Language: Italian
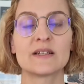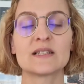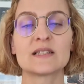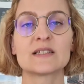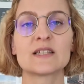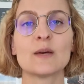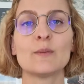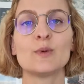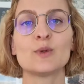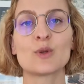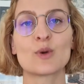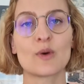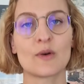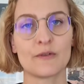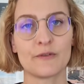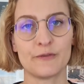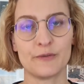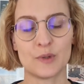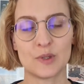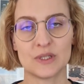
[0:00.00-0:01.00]
rischiamo di
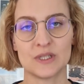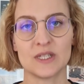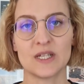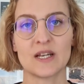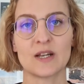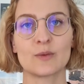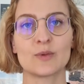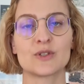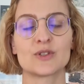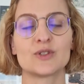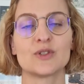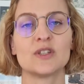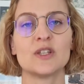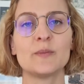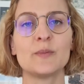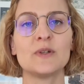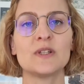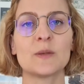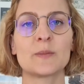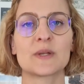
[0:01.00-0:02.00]
confondere questo
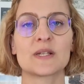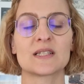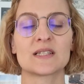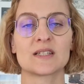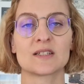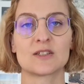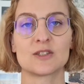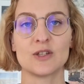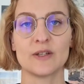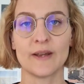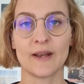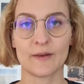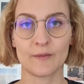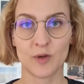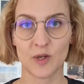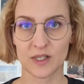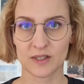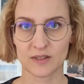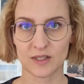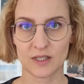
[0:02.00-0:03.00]
tipo di prestazioni
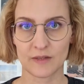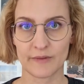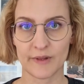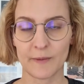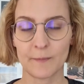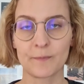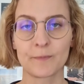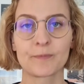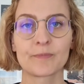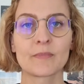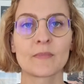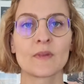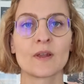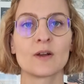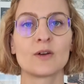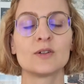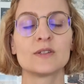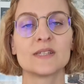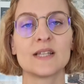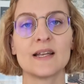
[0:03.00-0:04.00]
lavorative
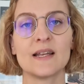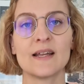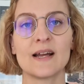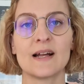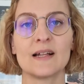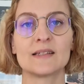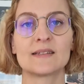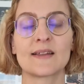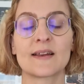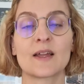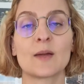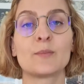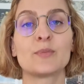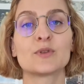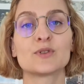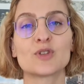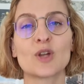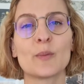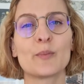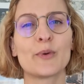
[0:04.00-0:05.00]
con delle altre che
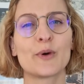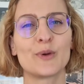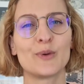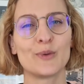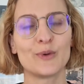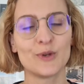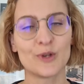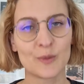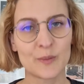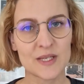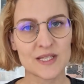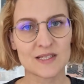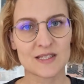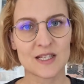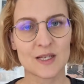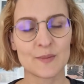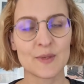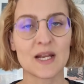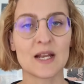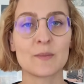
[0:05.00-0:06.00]
purtroppo hanno un nome
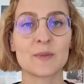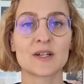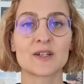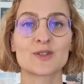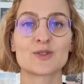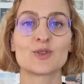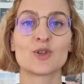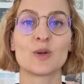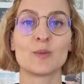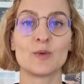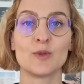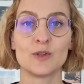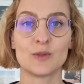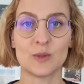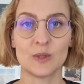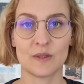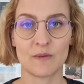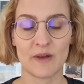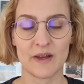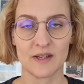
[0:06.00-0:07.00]
simile ma che sono
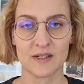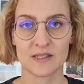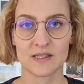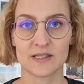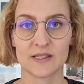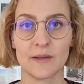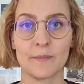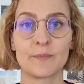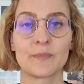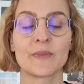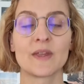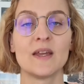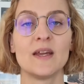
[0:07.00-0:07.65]
molto diverse